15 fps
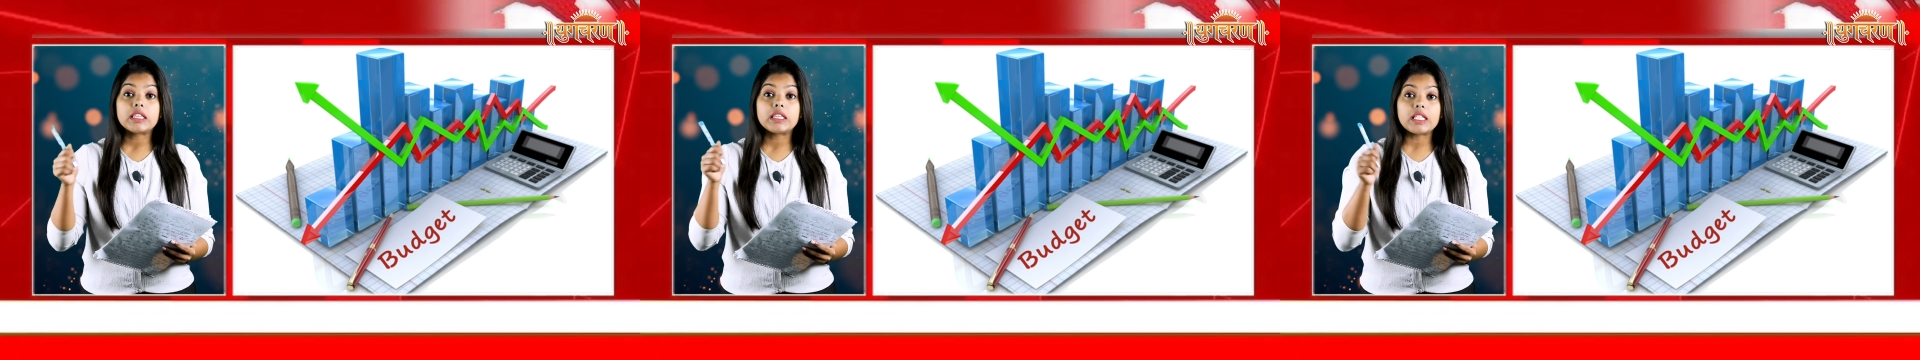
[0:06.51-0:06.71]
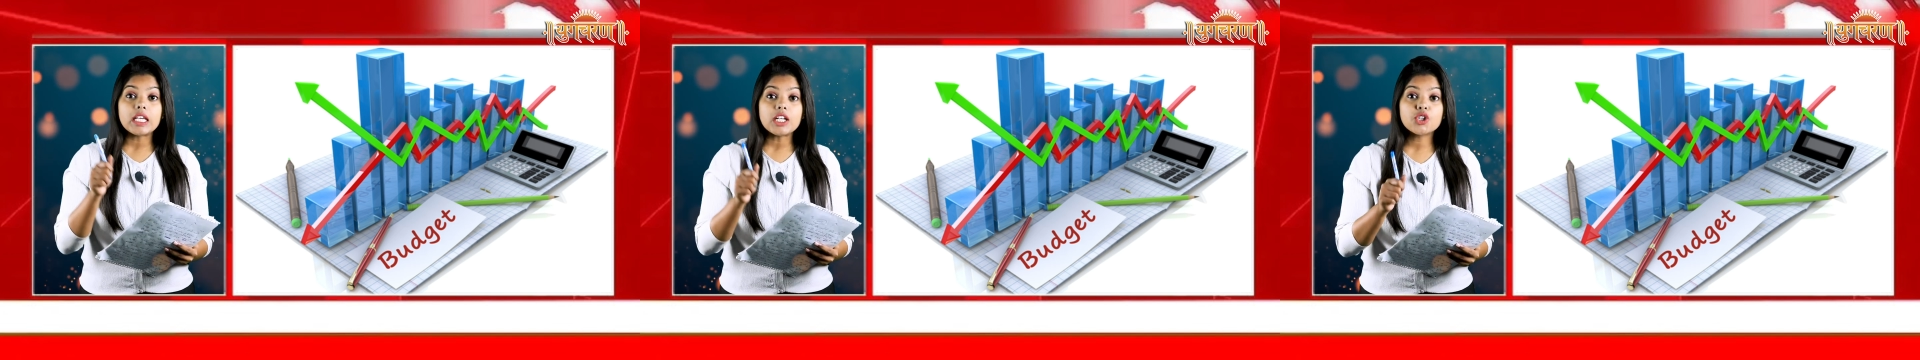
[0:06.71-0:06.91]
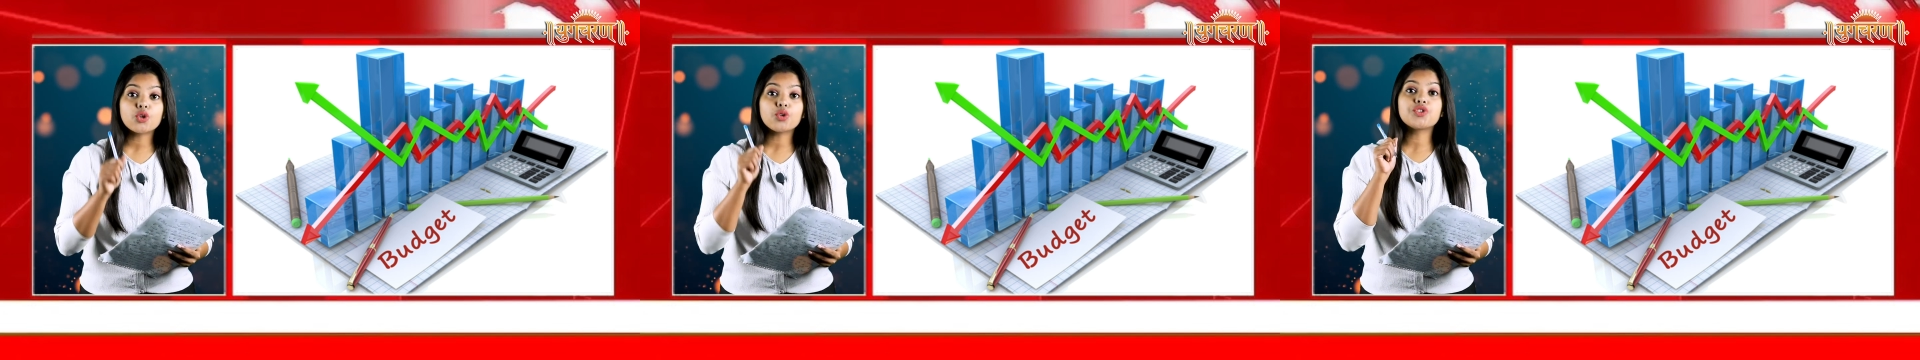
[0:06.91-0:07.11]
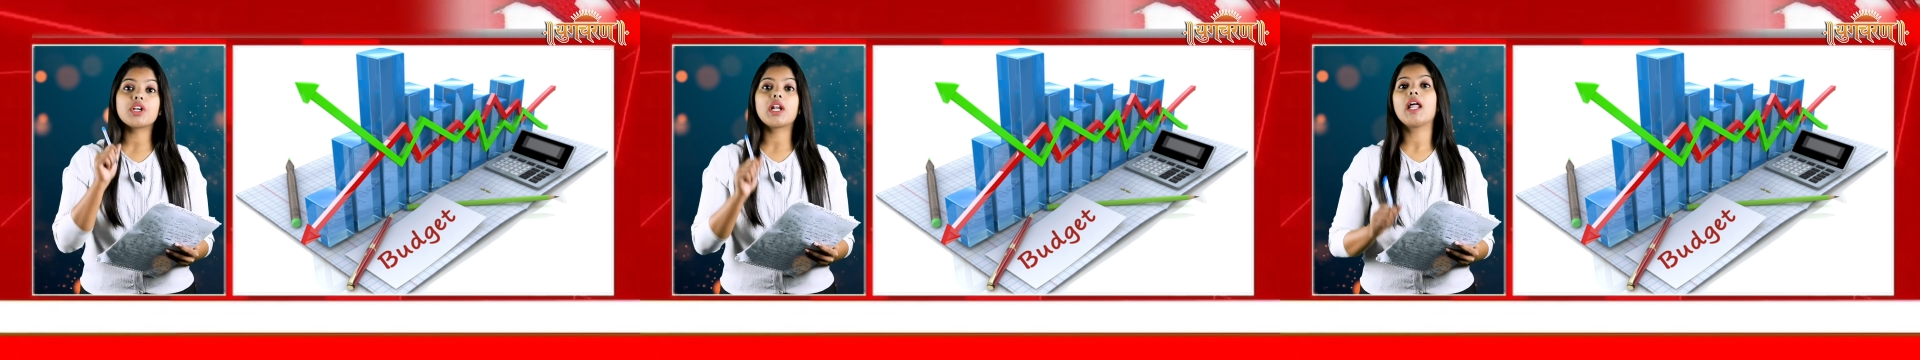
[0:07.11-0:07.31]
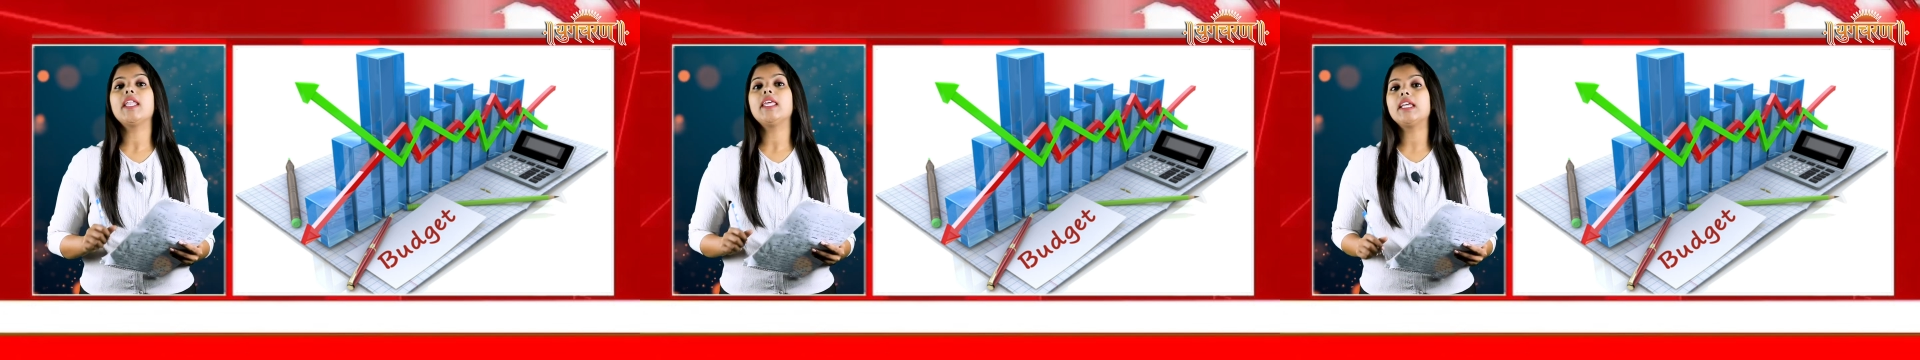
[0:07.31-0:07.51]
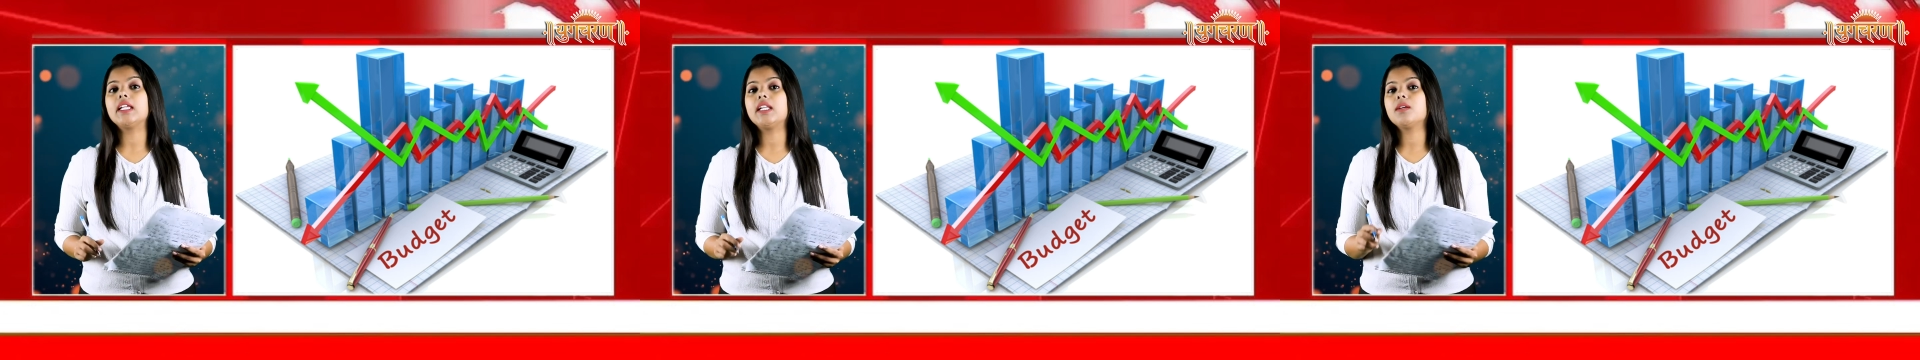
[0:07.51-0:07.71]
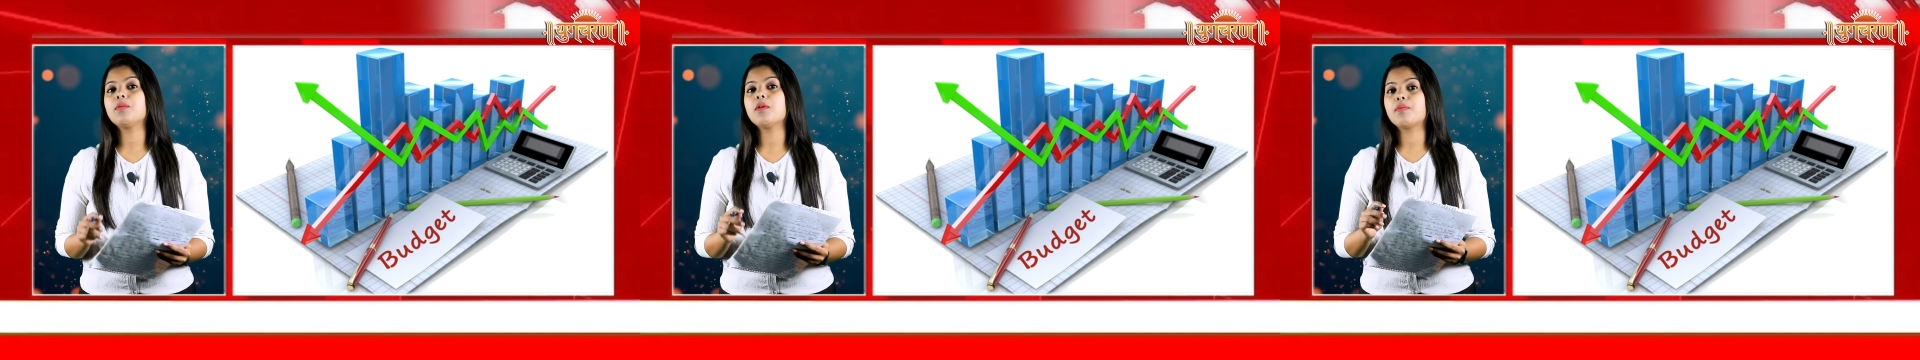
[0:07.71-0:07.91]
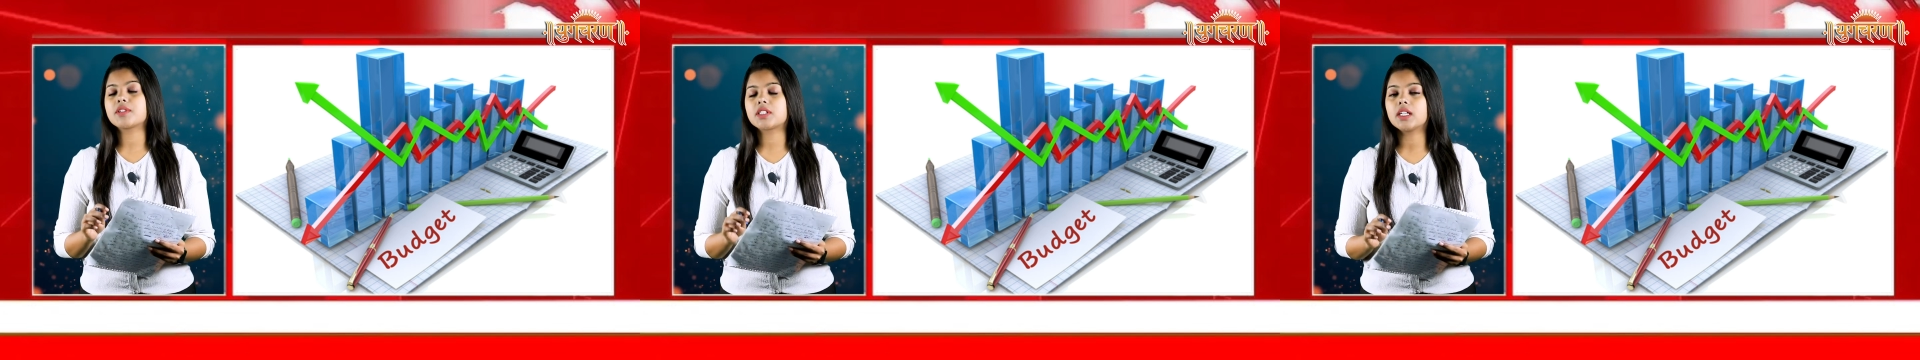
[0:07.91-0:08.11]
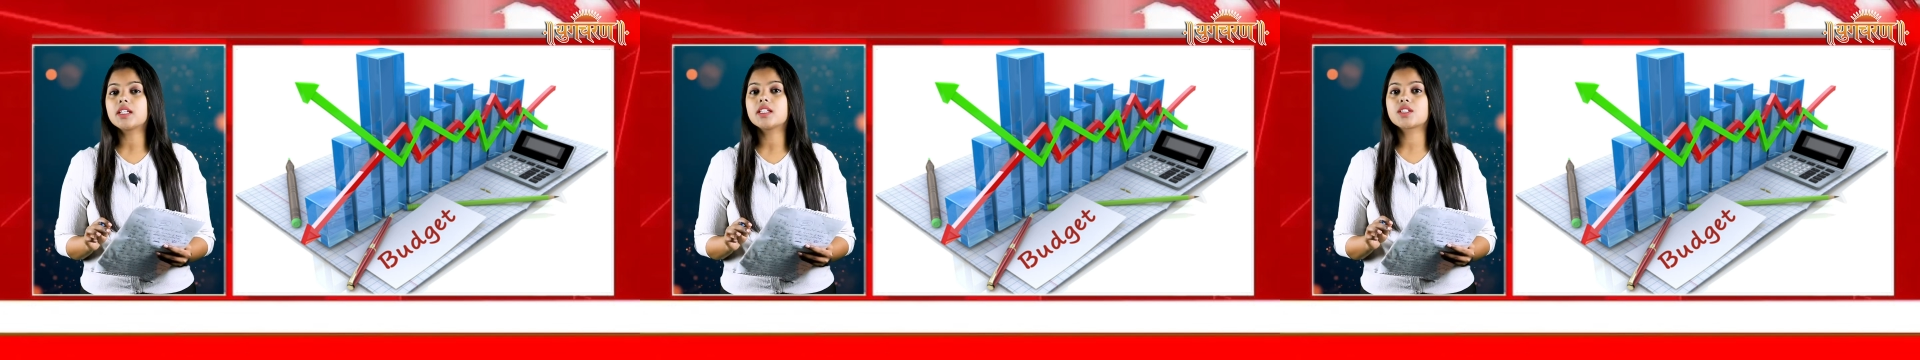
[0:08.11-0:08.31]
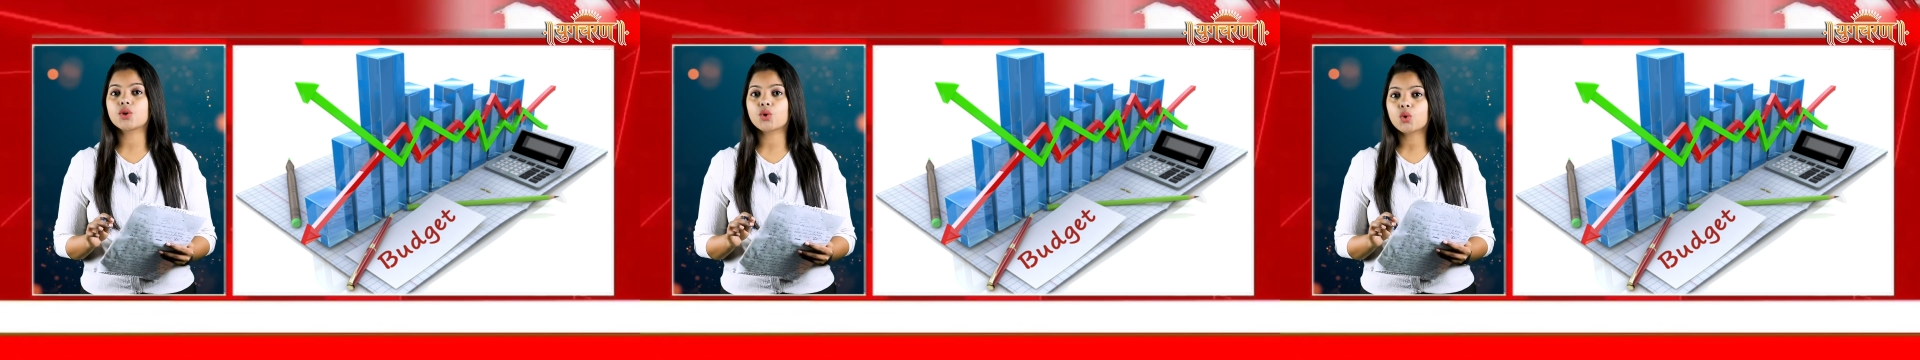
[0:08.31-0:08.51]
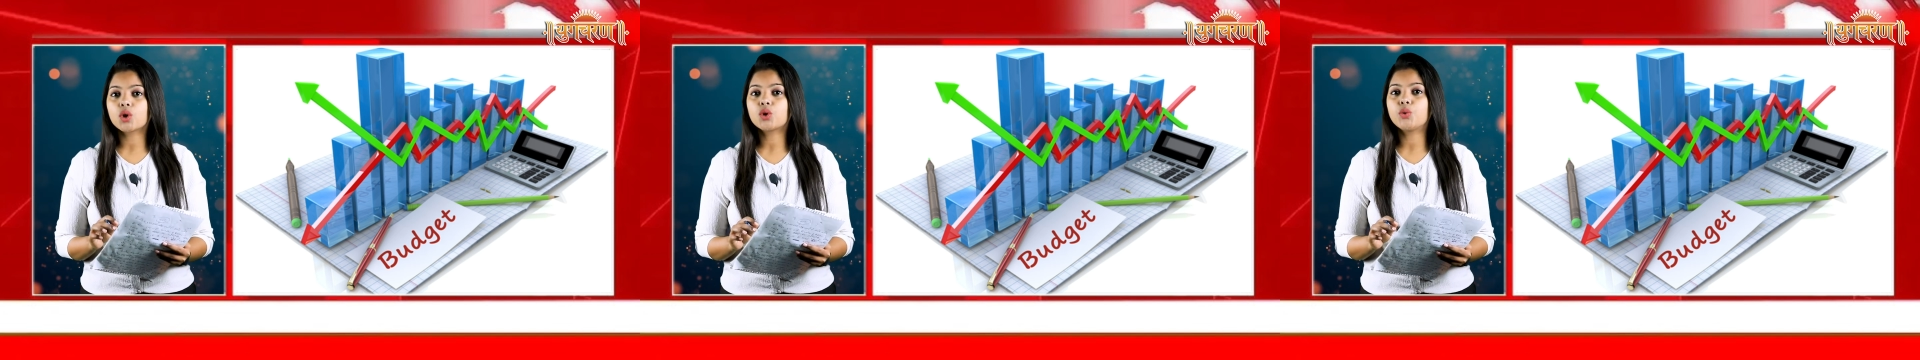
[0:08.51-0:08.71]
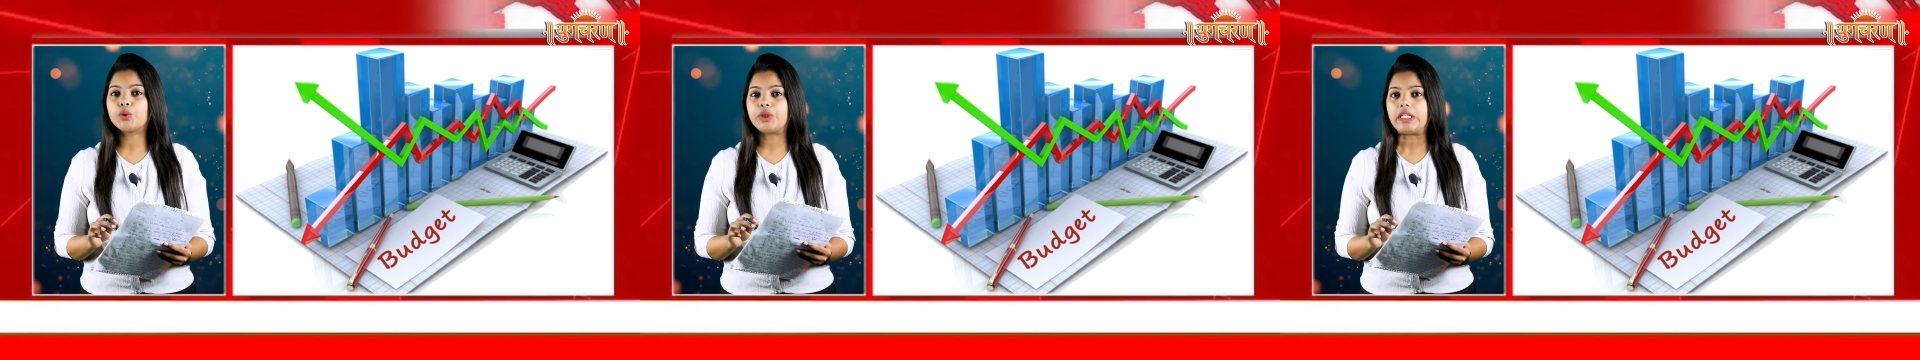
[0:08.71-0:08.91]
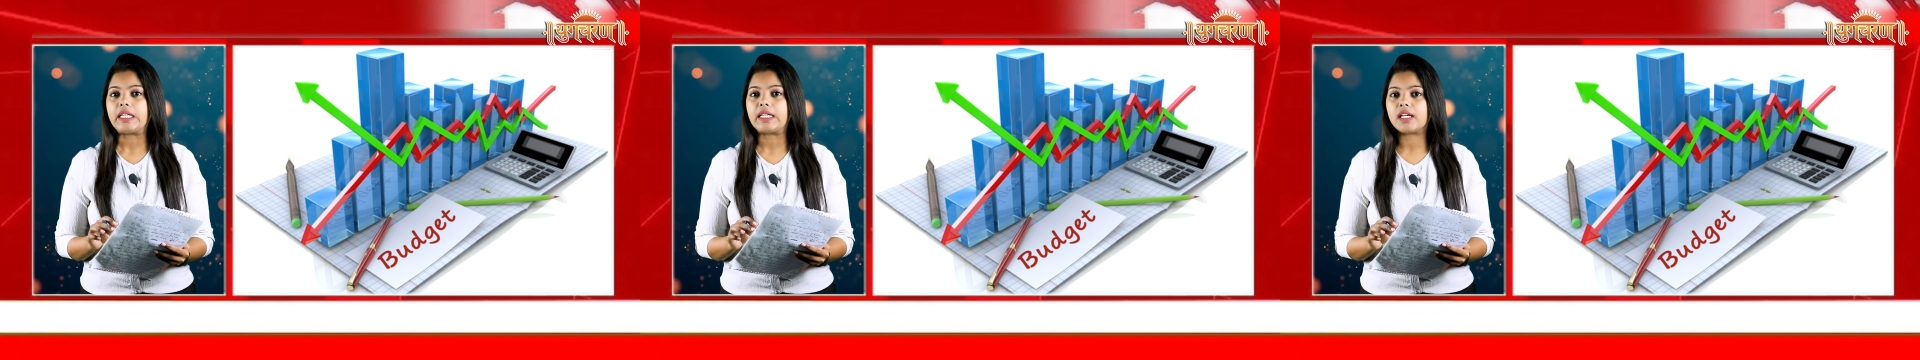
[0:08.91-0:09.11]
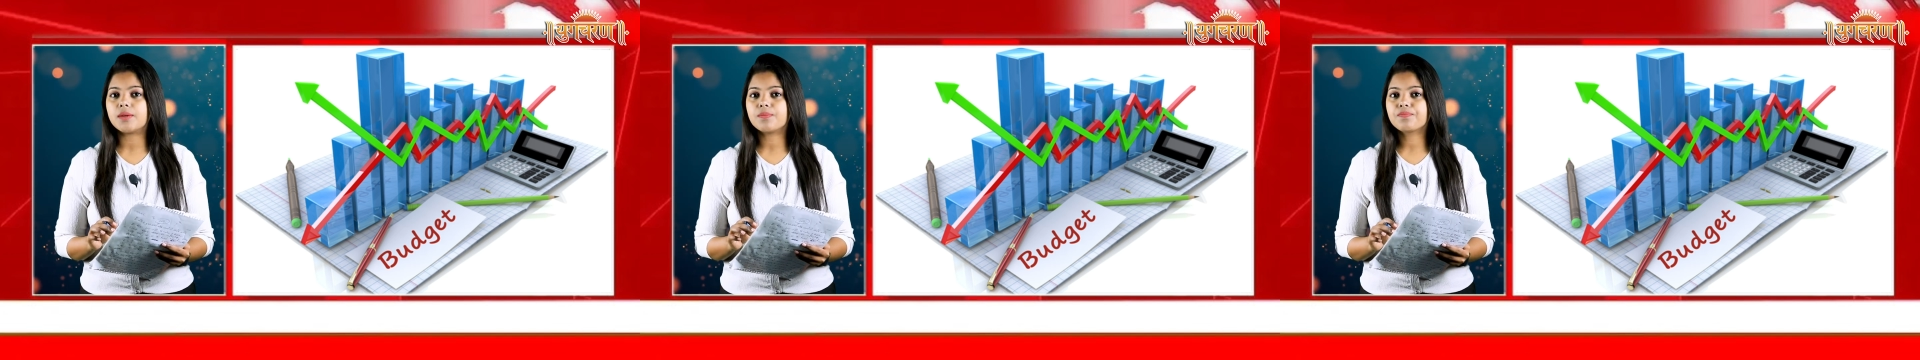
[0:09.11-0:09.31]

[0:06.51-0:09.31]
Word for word: देश को चलाने के लिए भी बजट की ज़रूरत होती है